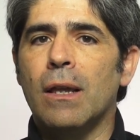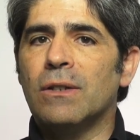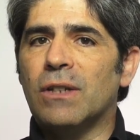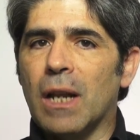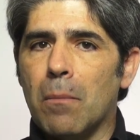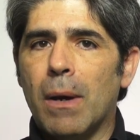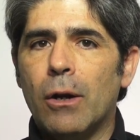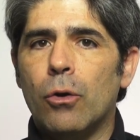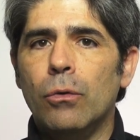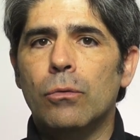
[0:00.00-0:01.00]
Sin
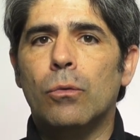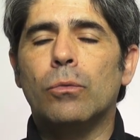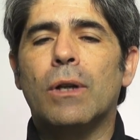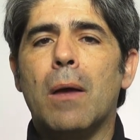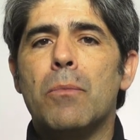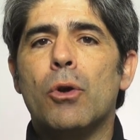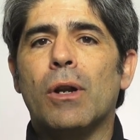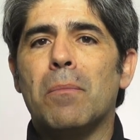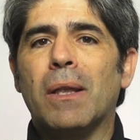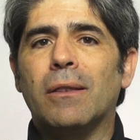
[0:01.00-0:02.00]
embargo, un cambio
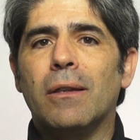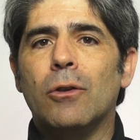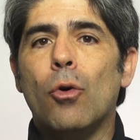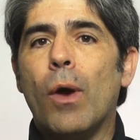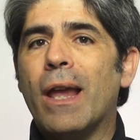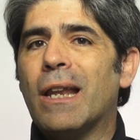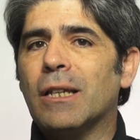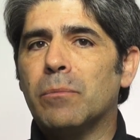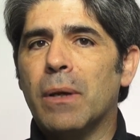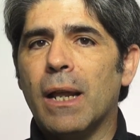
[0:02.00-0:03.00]
repentino e
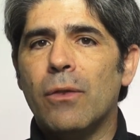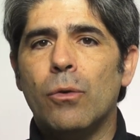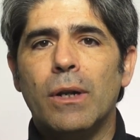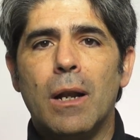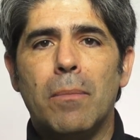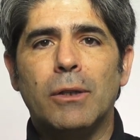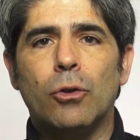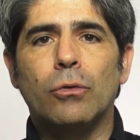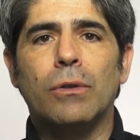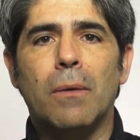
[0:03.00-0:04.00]
inesperado en el
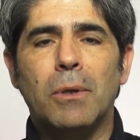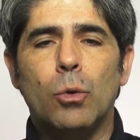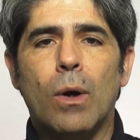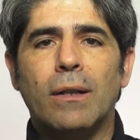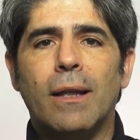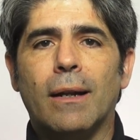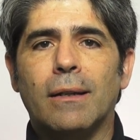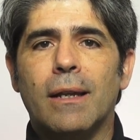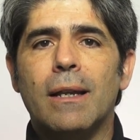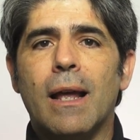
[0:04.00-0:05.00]
patrón habitual de
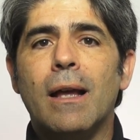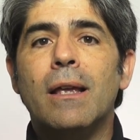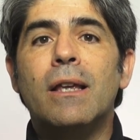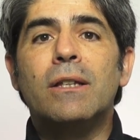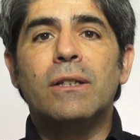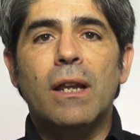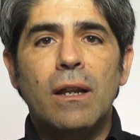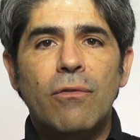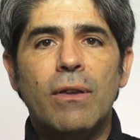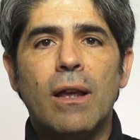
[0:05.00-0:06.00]
angina
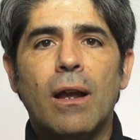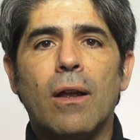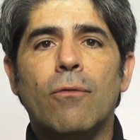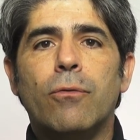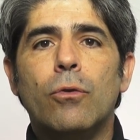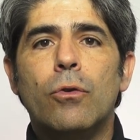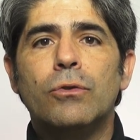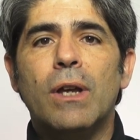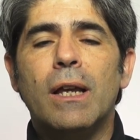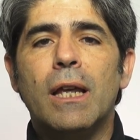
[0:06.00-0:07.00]
significa que el flujo
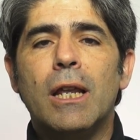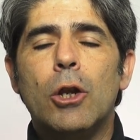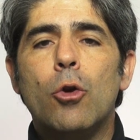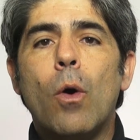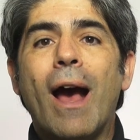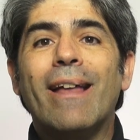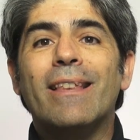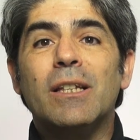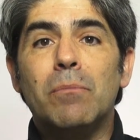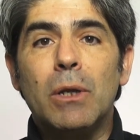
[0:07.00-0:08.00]
sanguíneo ha
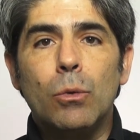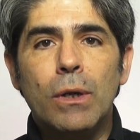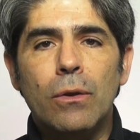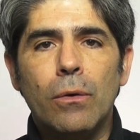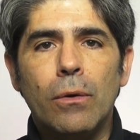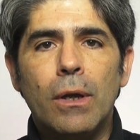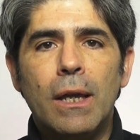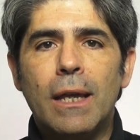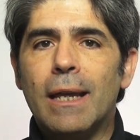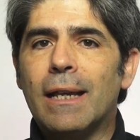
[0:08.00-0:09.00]
disminuido
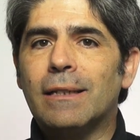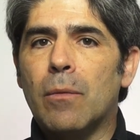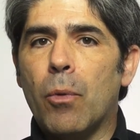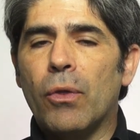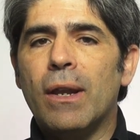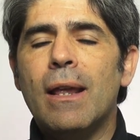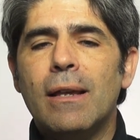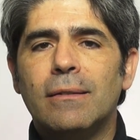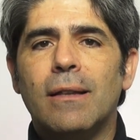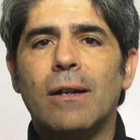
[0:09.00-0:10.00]
y que se podría
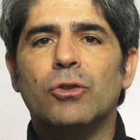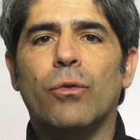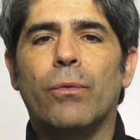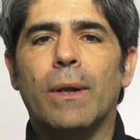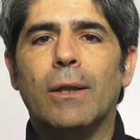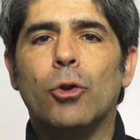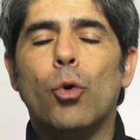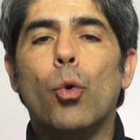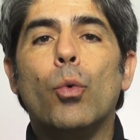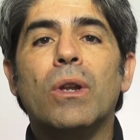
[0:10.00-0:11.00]
estar sufriendo
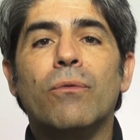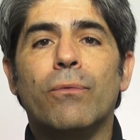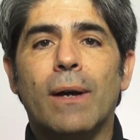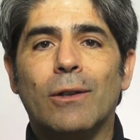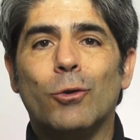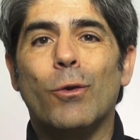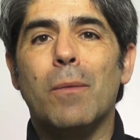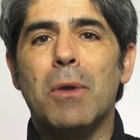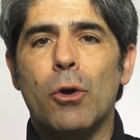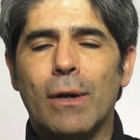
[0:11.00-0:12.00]
un infarto de
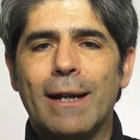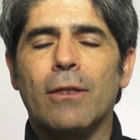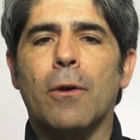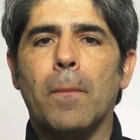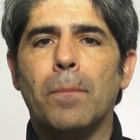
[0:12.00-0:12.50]
miocardio.